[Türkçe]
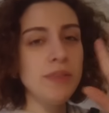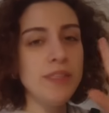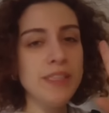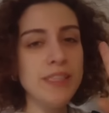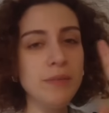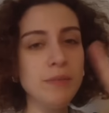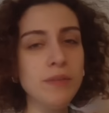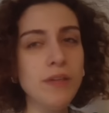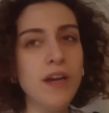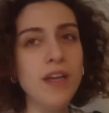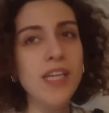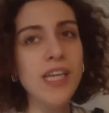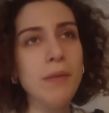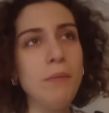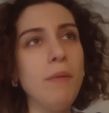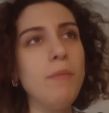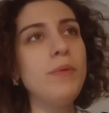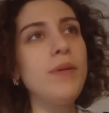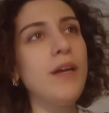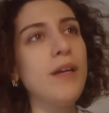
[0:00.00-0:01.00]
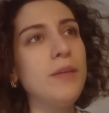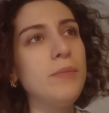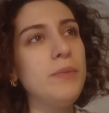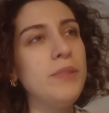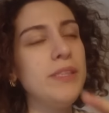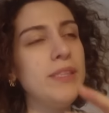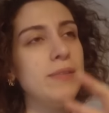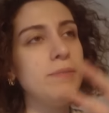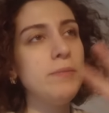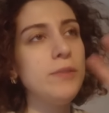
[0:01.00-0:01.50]
bir kısmını anneme bırak, bir
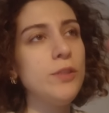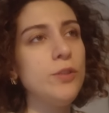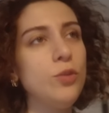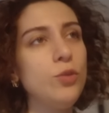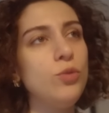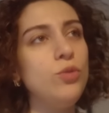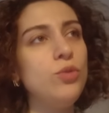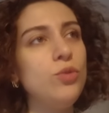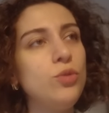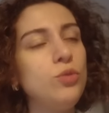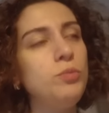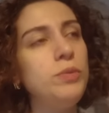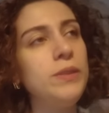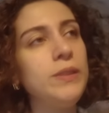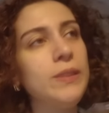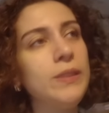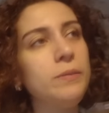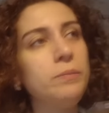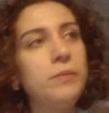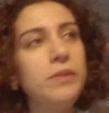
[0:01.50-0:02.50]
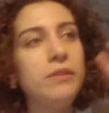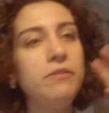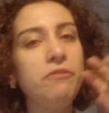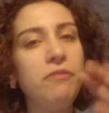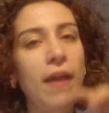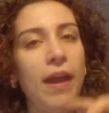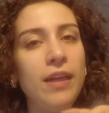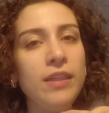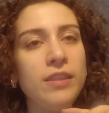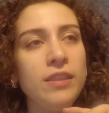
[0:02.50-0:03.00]
kısmını götür, bir kısmını
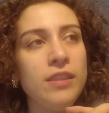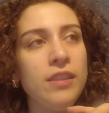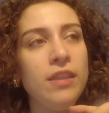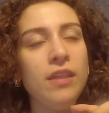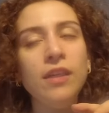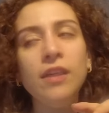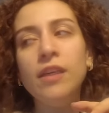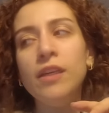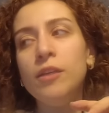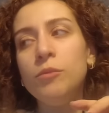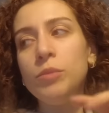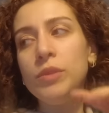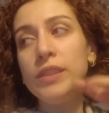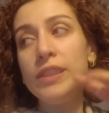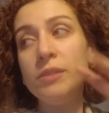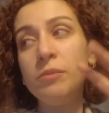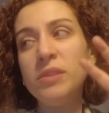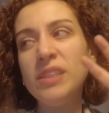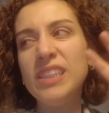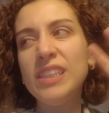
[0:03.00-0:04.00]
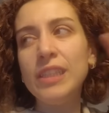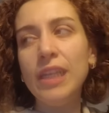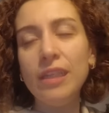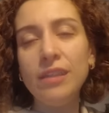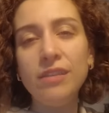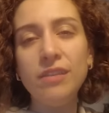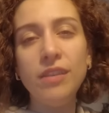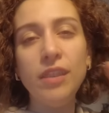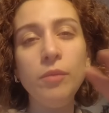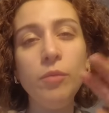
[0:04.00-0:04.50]
ver bir kısmını sat
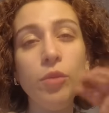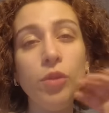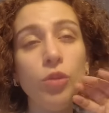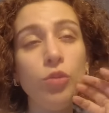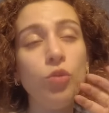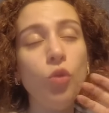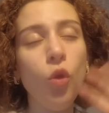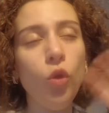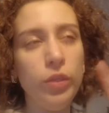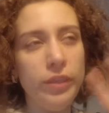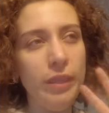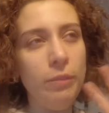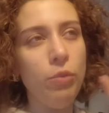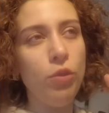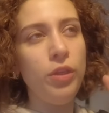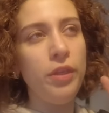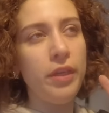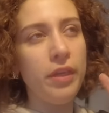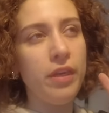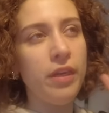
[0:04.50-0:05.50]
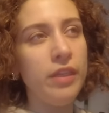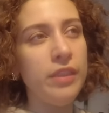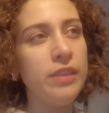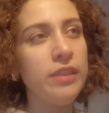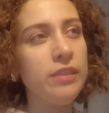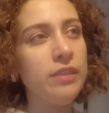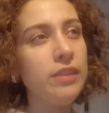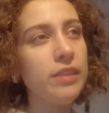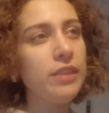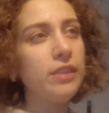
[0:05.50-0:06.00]
diye böyle dörde bölerek
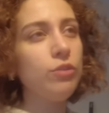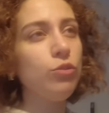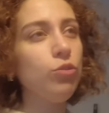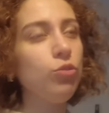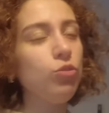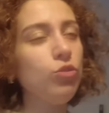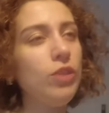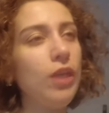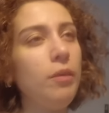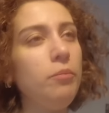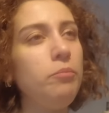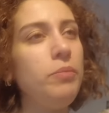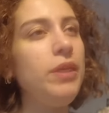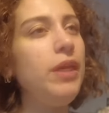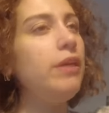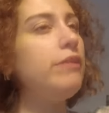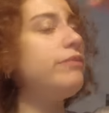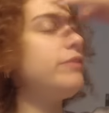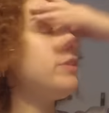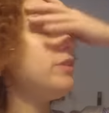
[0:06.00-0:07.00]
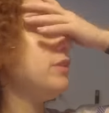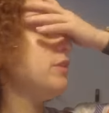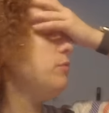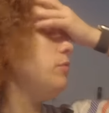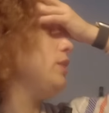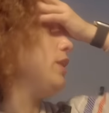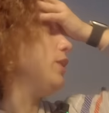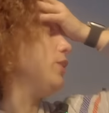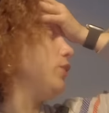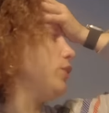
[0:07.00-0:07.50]
ayırdık. O yüzden bir haftadır
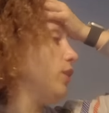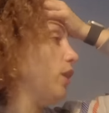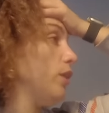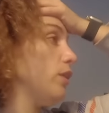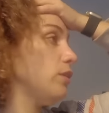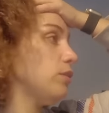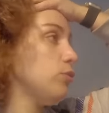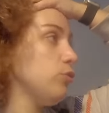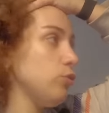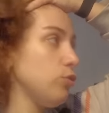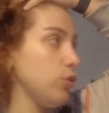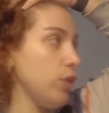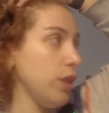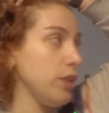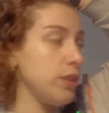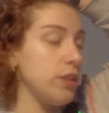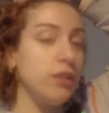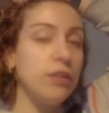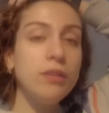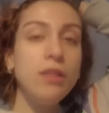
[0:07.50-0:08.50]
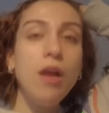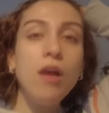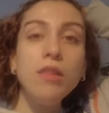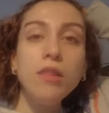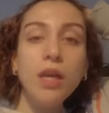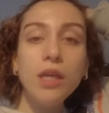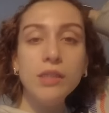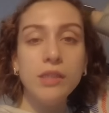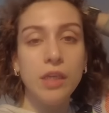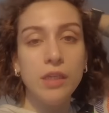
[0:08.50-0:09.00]
biz eşya yüklüyoruz aslında.
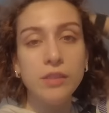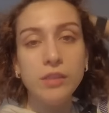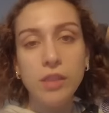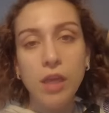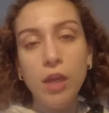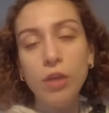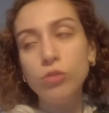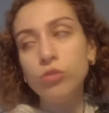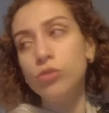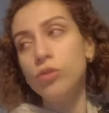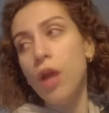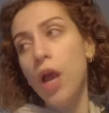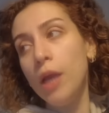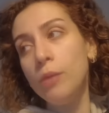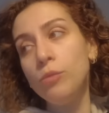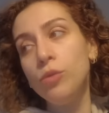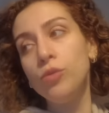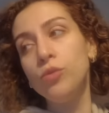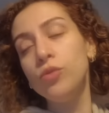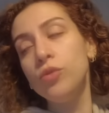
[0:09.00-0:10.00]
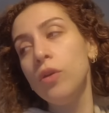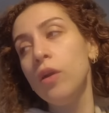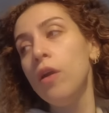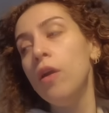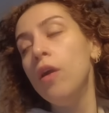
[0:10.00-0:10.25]
Allah'tan sağ olsun iMove